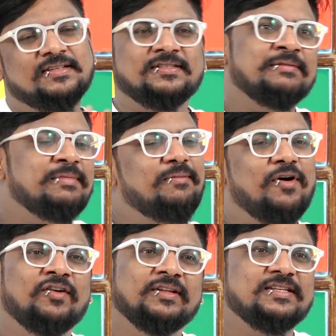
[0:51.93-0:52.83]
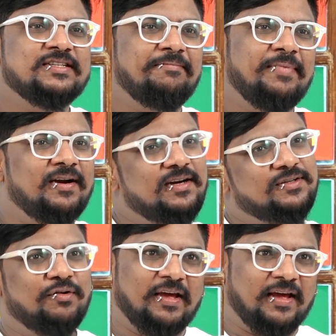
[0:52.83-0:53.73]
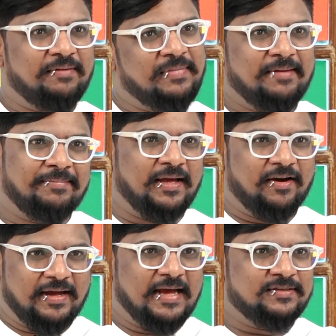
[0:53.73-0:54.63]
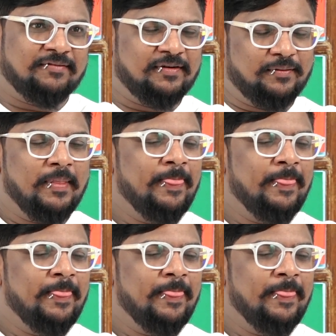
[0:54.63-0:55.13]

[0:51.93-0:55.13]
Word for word: సినిమా బాగుందని చెప్పాను ఇట్స్ ఓకే ఐఎమ్ హ్యాపీ యాజ్ ఆఫ్ నో